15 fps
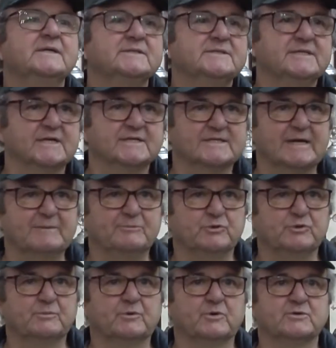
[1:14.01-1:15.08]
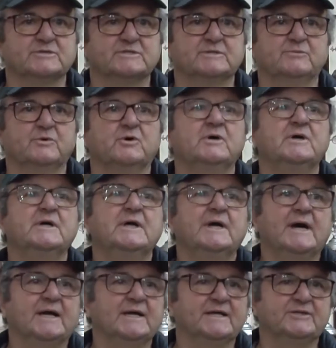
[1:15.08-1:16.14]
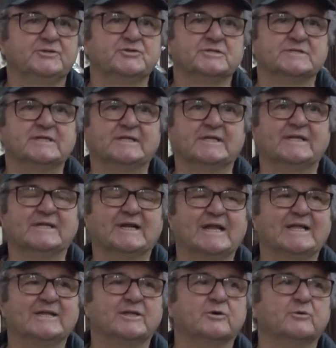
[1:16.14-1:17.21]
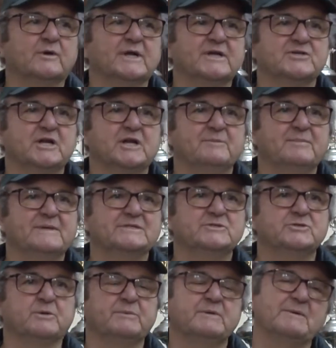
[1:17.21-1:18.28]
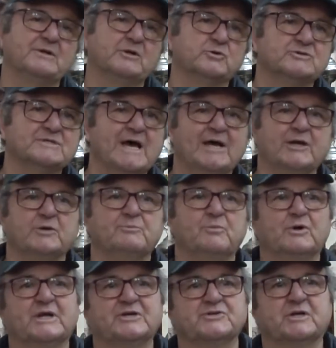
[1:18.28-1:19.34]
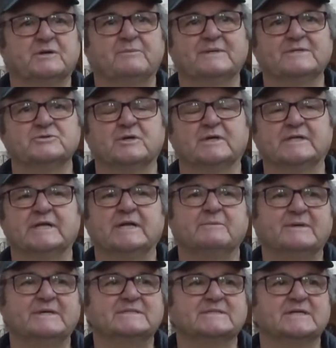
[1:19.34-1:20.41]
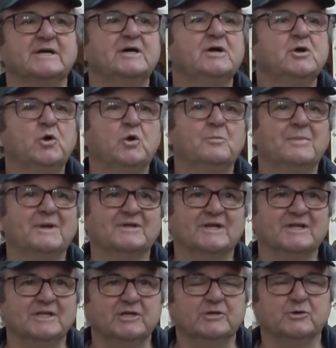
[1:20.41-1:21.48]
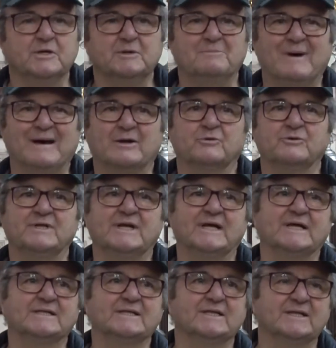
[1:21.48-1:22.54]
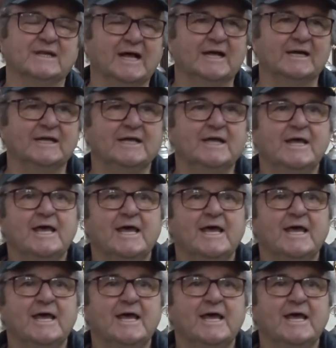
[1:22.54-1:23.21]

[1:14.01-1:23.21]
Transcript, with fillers: sia sabato prossimo alle 17.30 con la celebrazione, prima il rosario e poi la celebrazione della messa con Padre Dito, il parco della cattedrale,